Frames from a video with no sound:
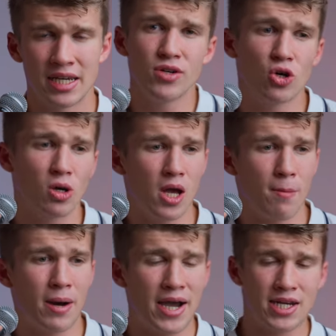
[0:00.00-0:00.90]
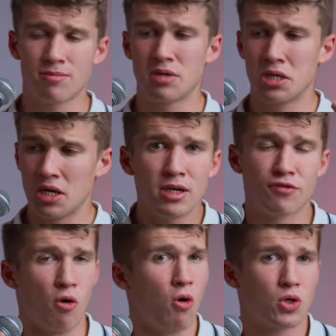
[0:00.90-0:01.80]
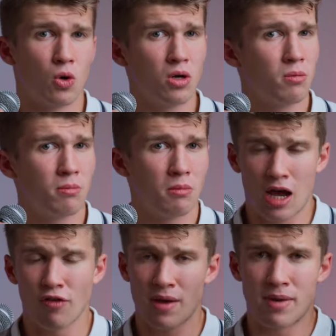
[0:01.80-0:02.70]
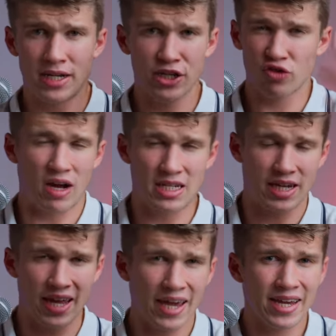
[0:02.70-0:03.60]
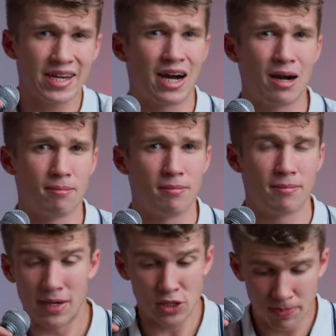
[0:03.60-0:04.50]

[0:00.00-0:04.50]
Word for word: Ich will doch bei einem Himmelfoto dann auf einmal nicht schwarze Ecken haben.